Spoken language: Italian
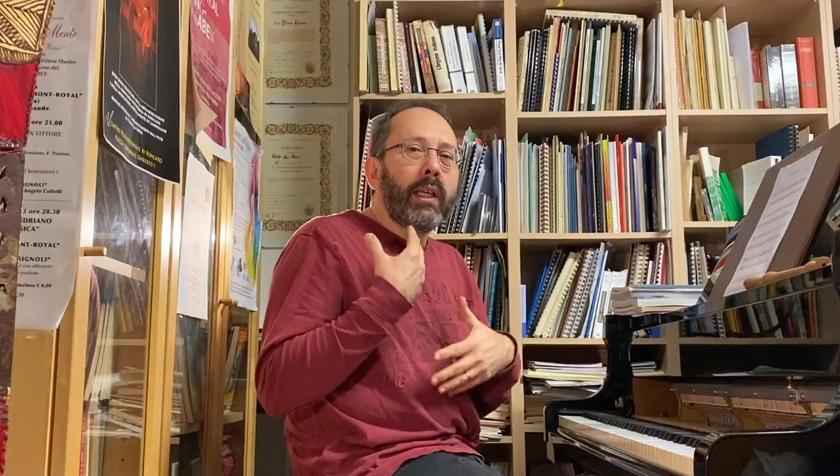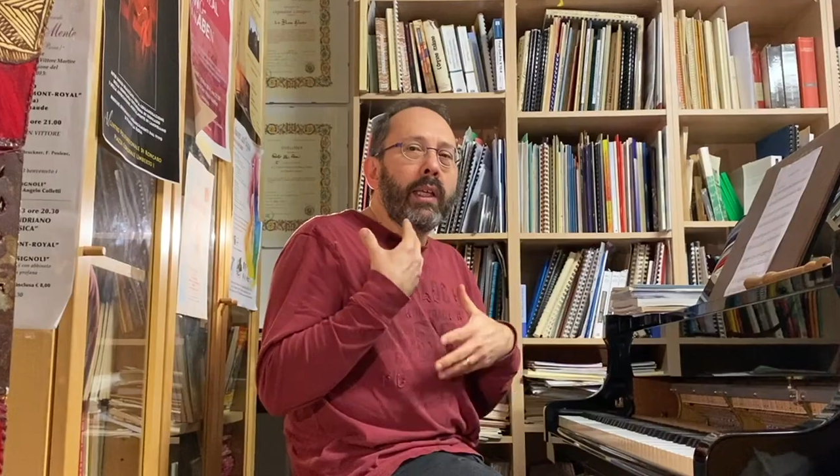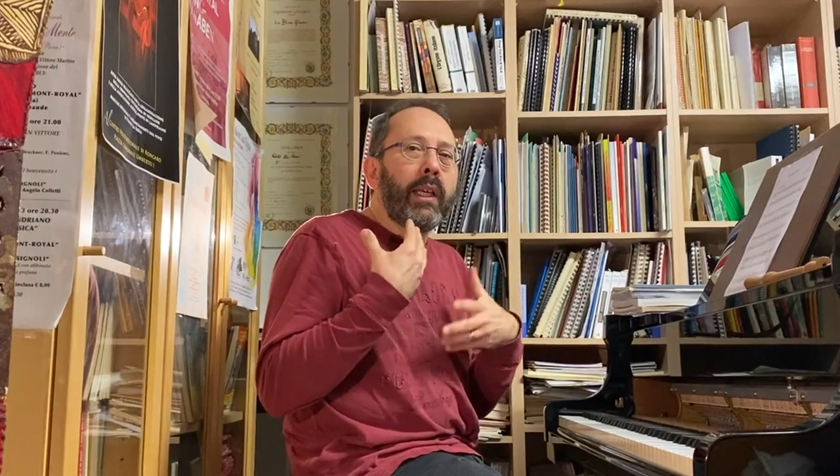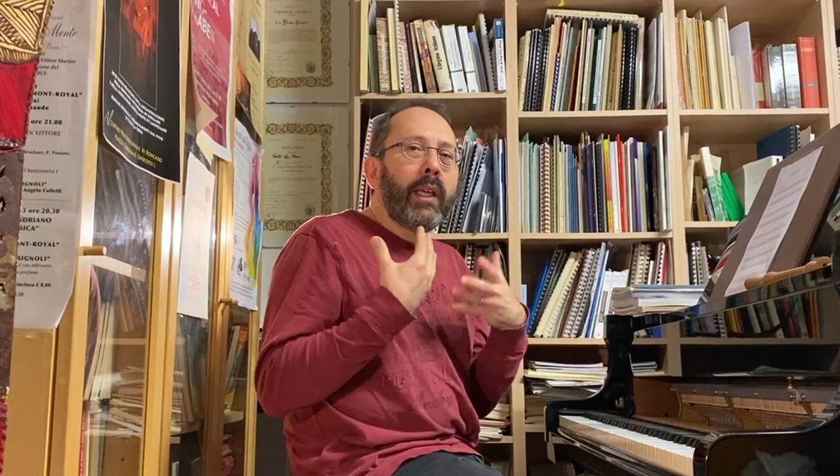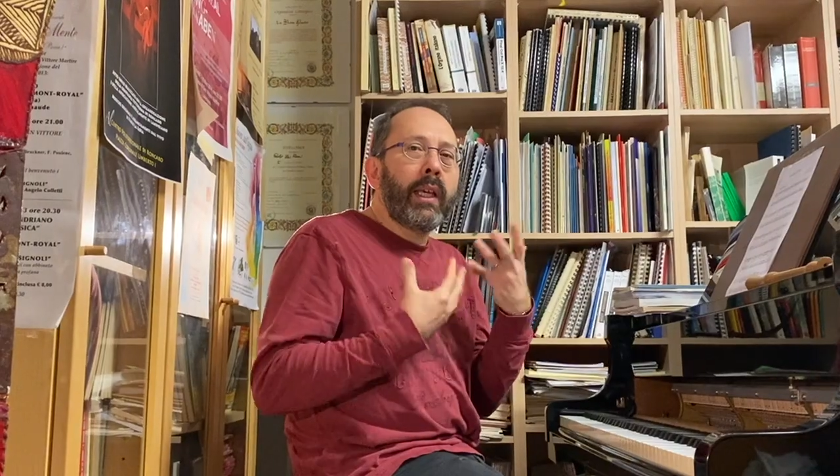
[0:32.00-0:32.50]

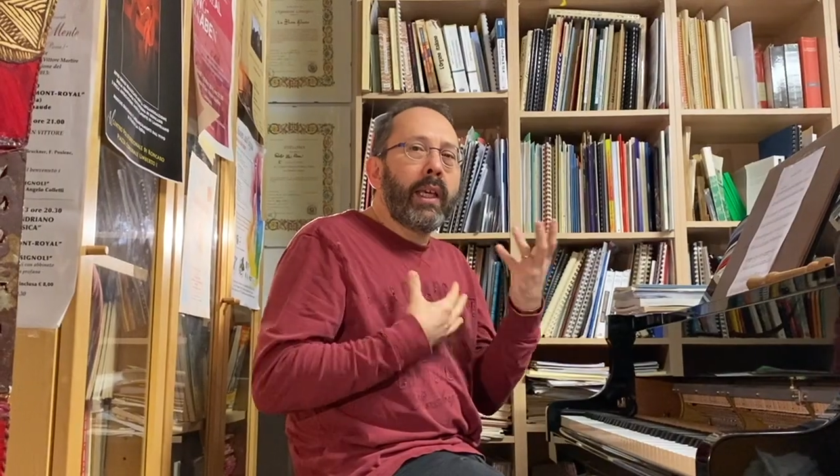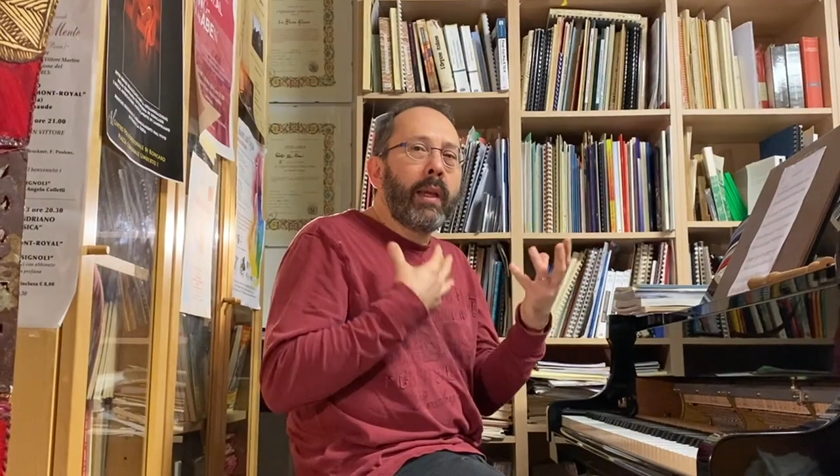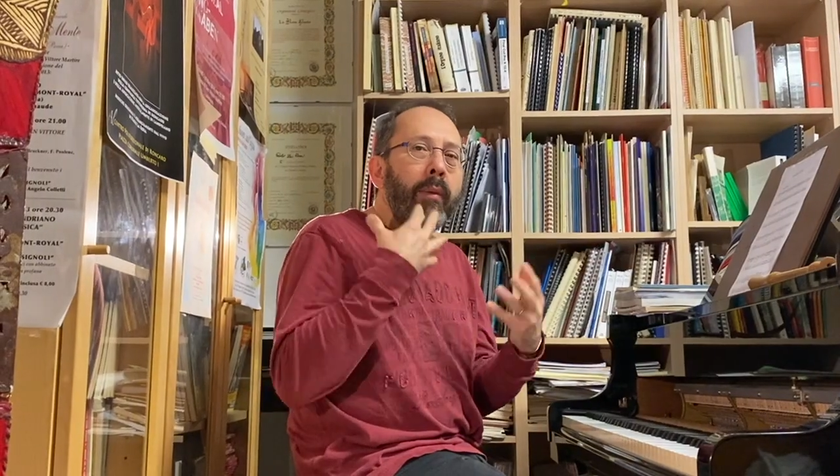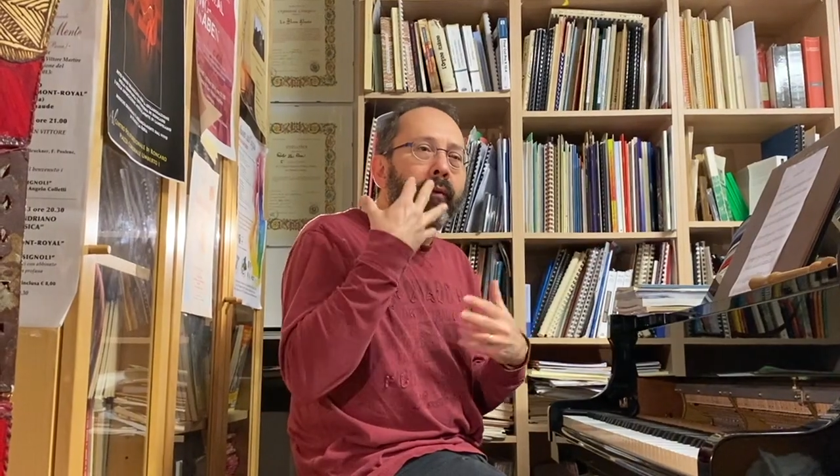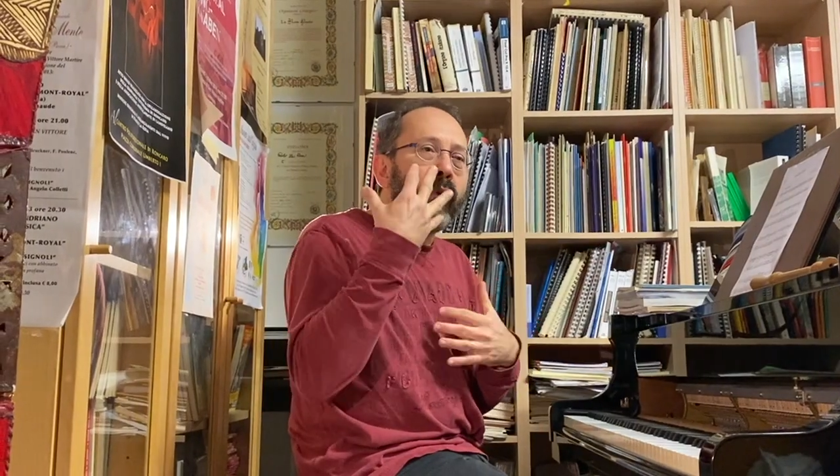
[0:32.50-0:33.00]

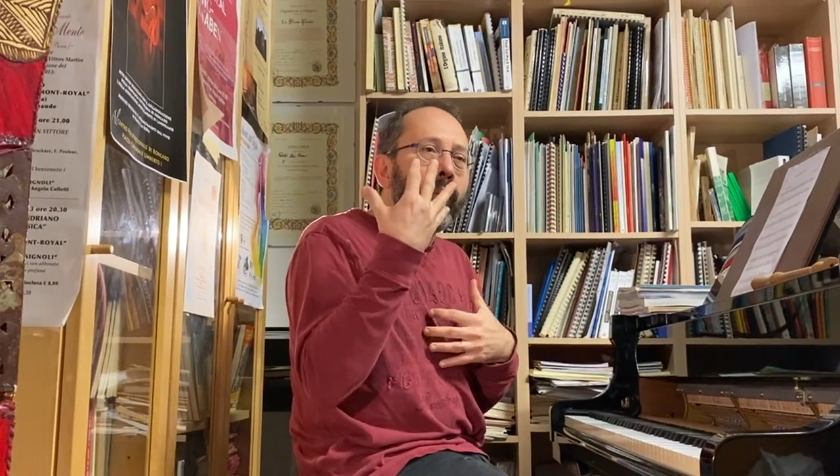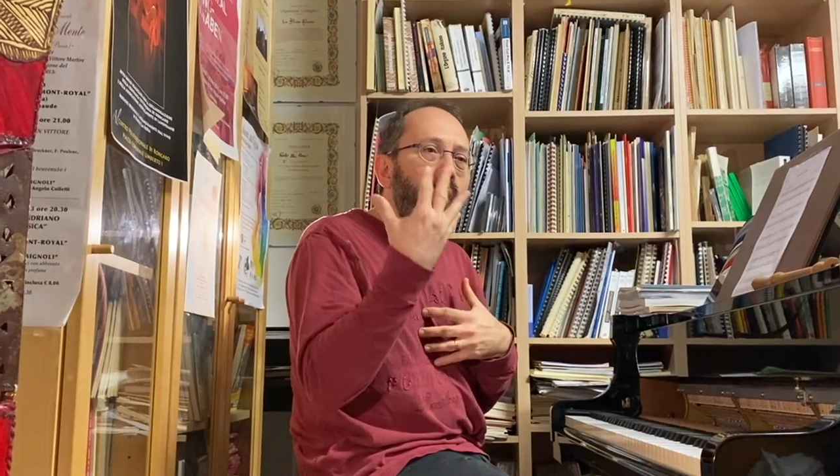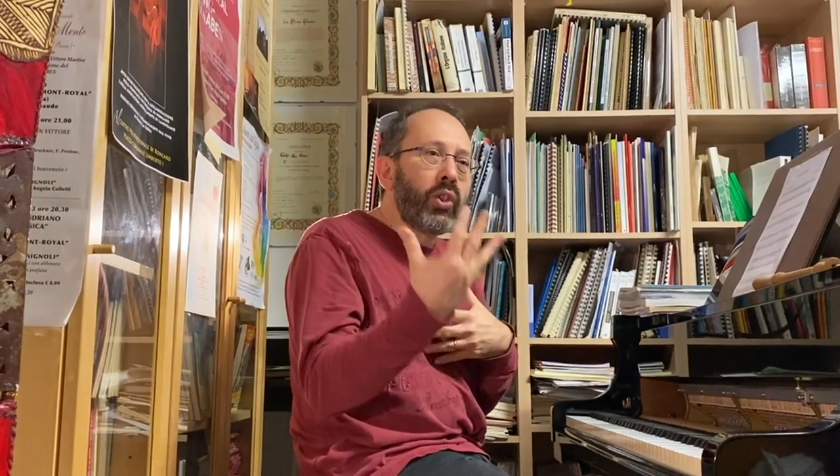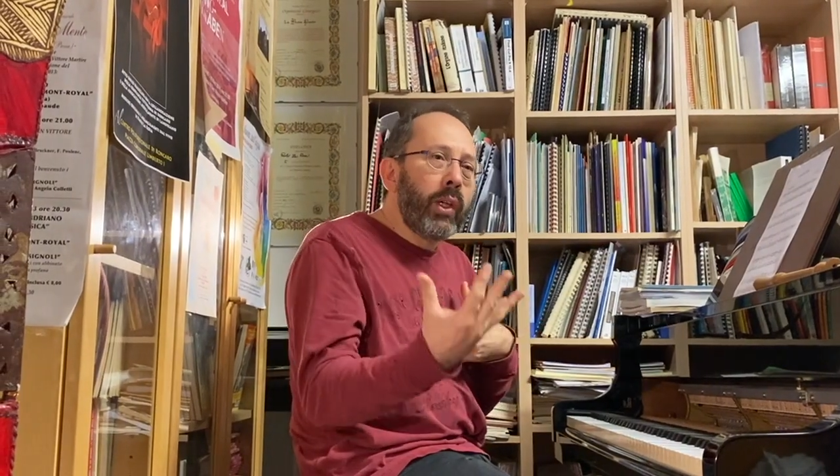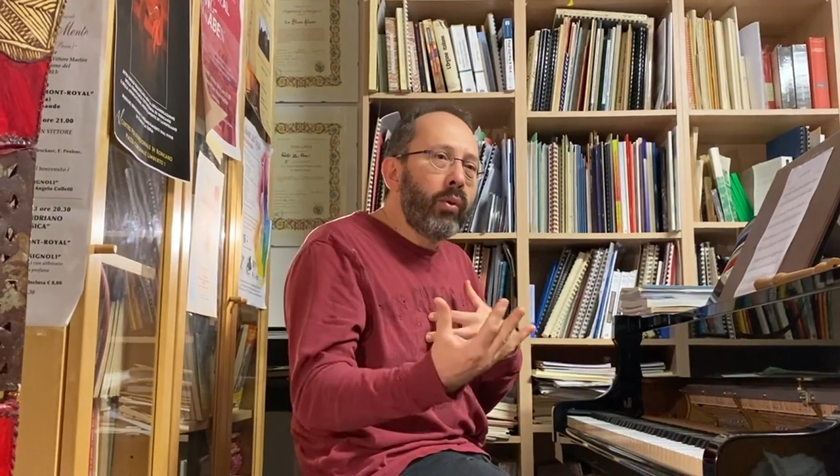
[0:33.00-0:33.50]
eh,
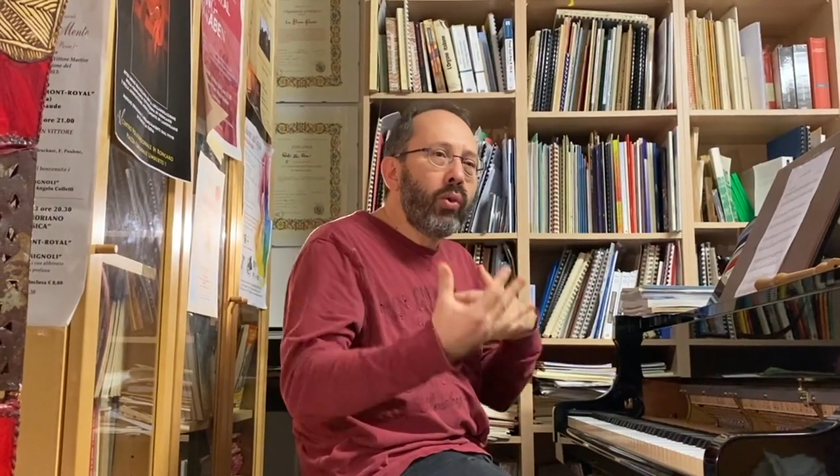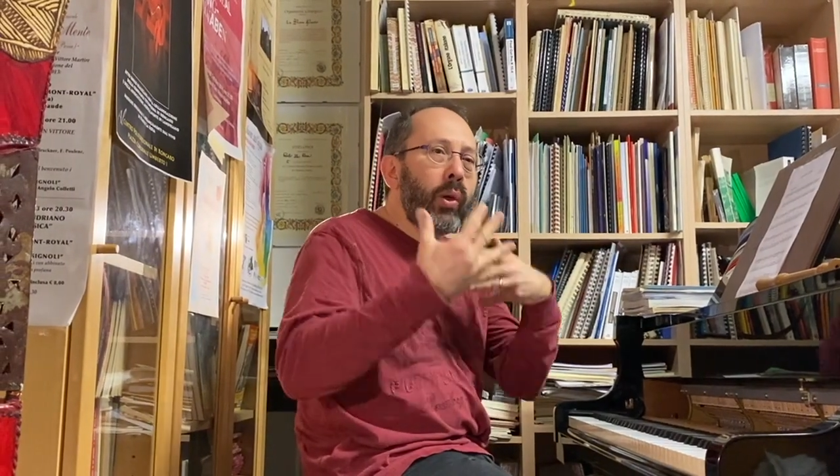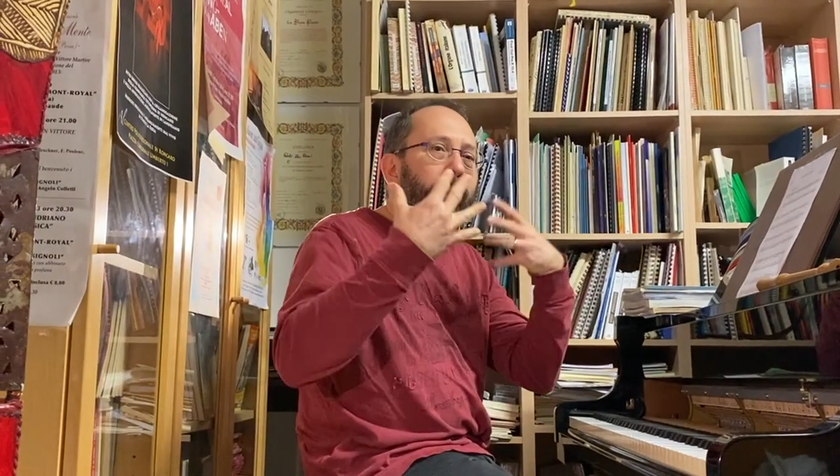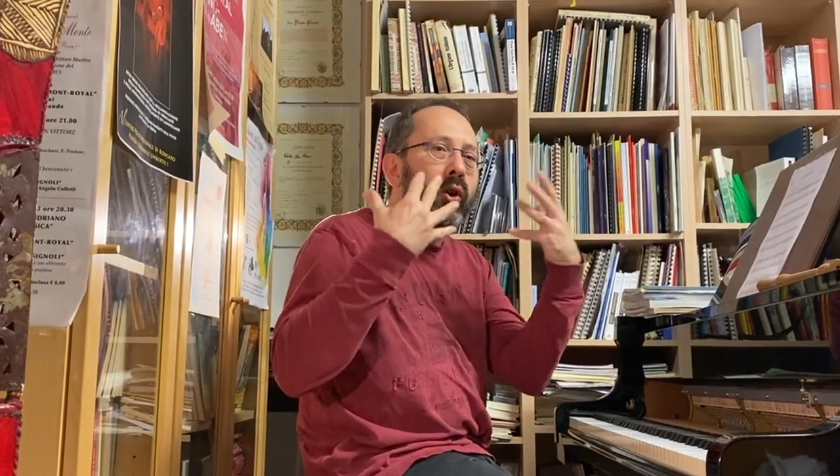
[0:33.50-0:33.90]
voce 1,